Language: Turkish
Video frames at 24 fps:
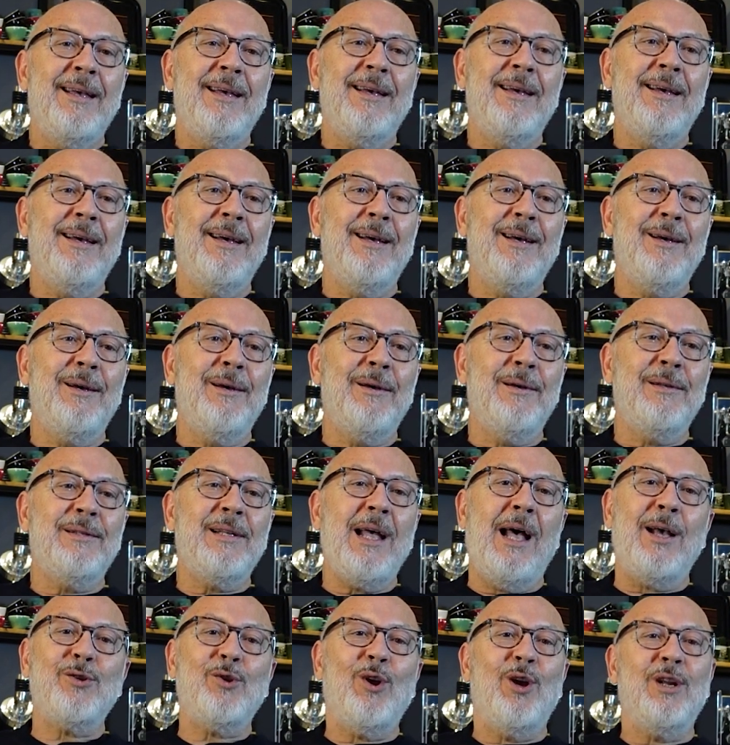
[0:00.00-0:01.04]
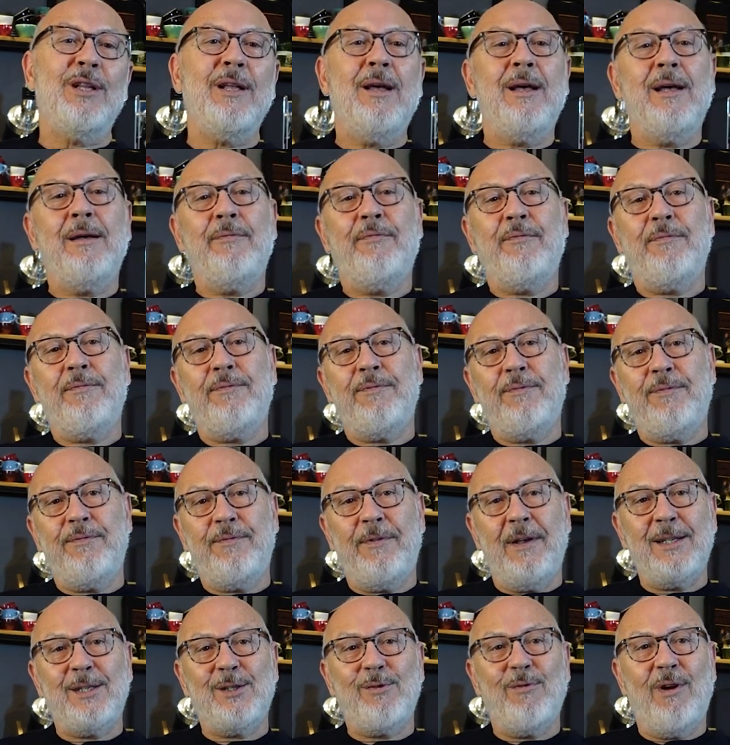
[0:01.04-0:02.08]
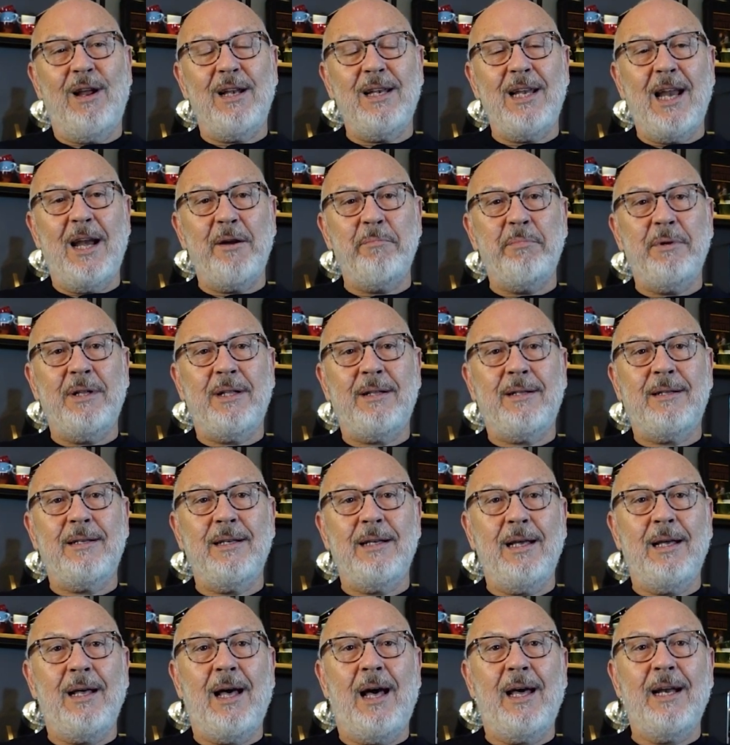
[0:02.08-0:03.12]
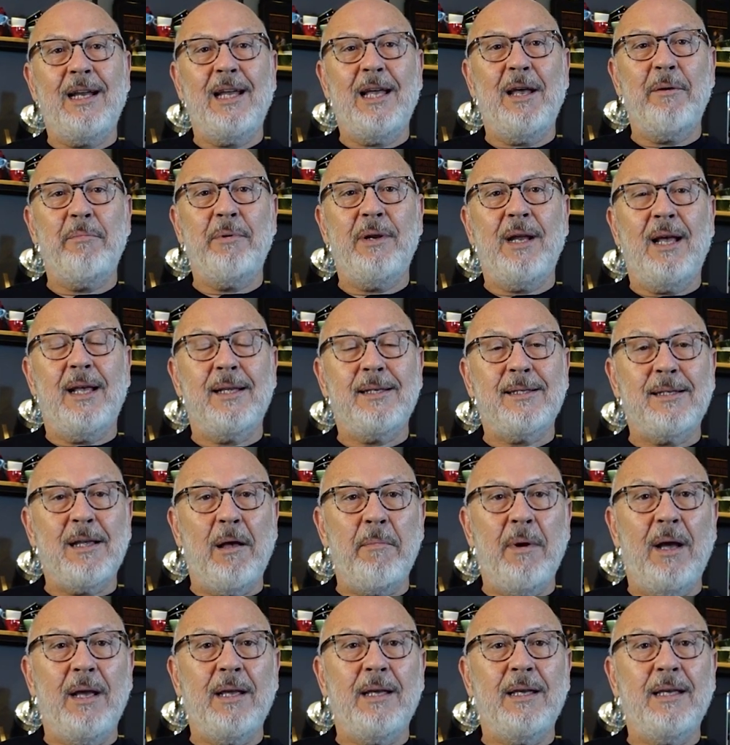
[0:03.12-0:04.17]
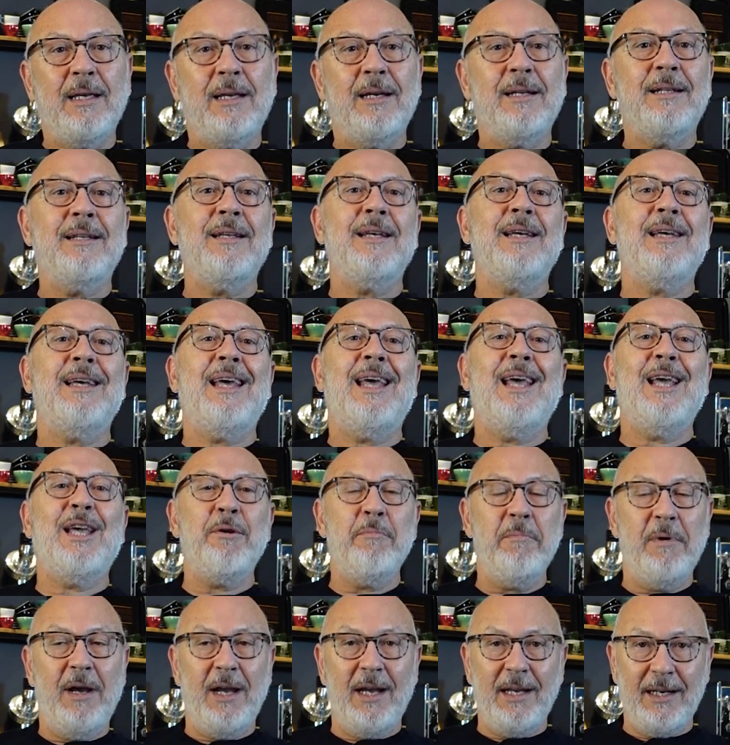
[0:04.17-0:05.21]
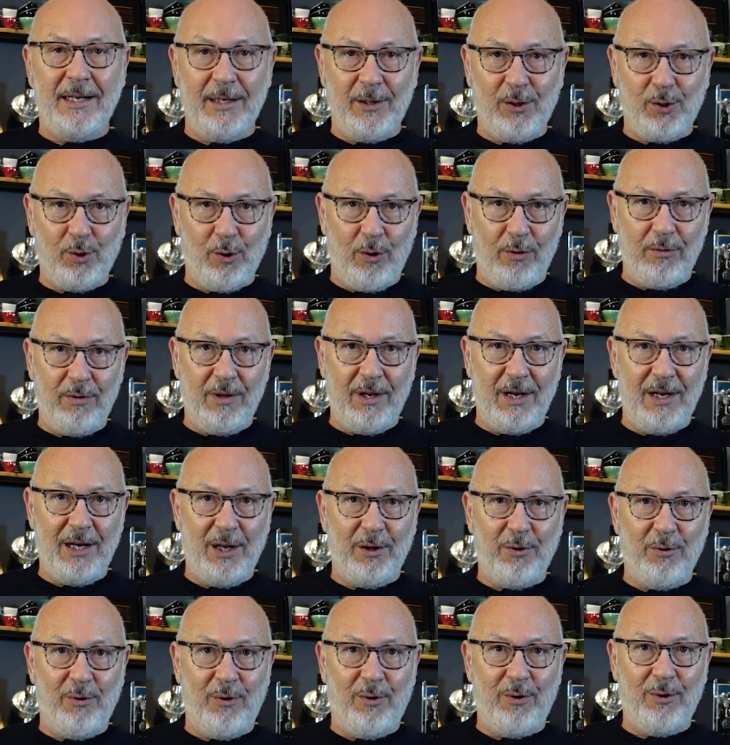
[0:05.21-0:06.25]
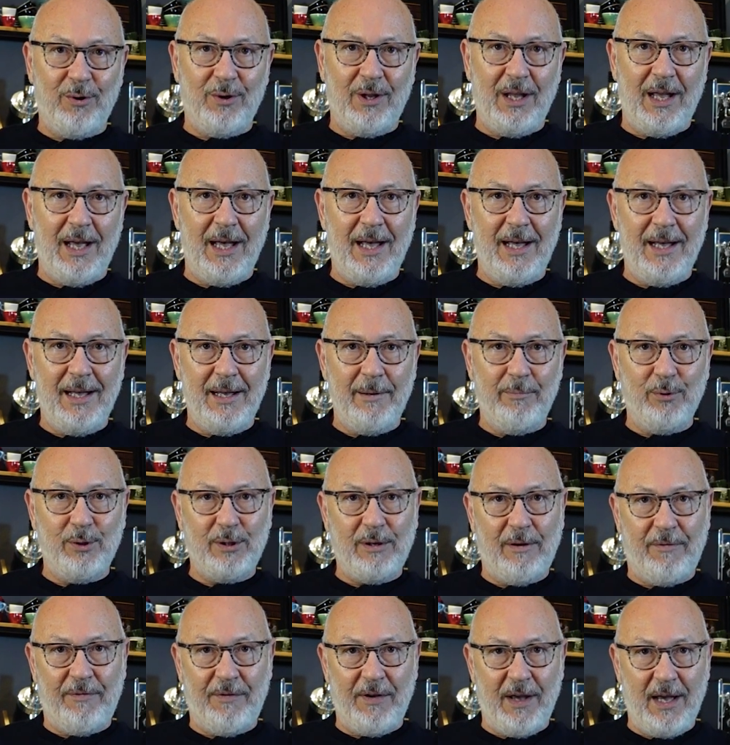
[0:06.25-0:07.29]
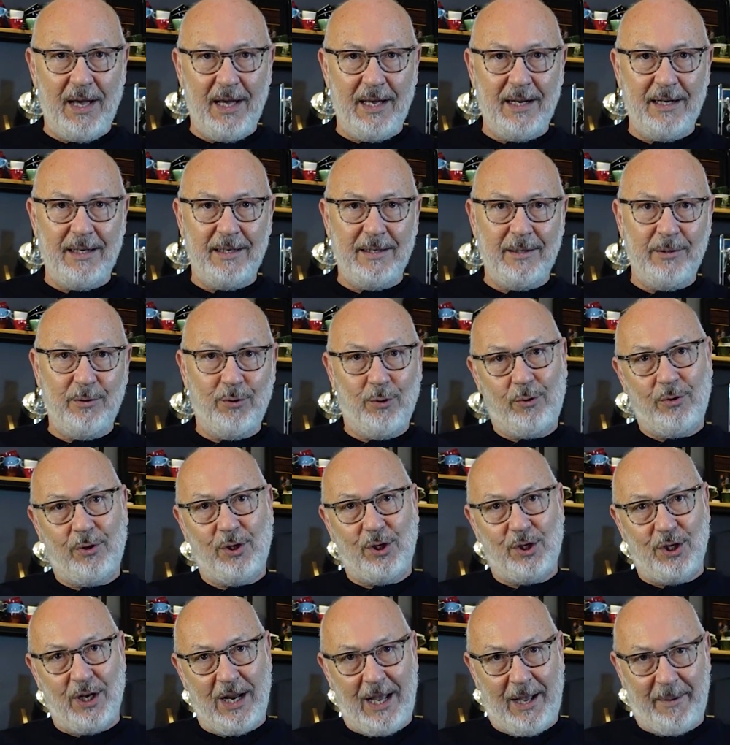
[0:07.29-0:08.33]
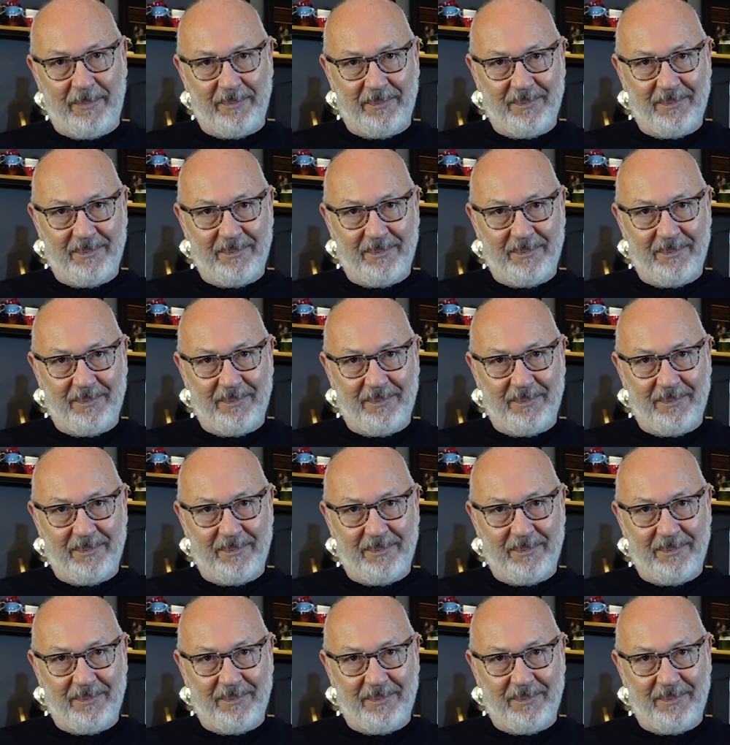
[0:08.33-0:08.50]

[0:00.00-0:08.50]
Ee, daha sonra da festivaller bitti. Araya biraz zaman girdi. Ekim ayının sonlarına doğru da bu sefer yurt dışına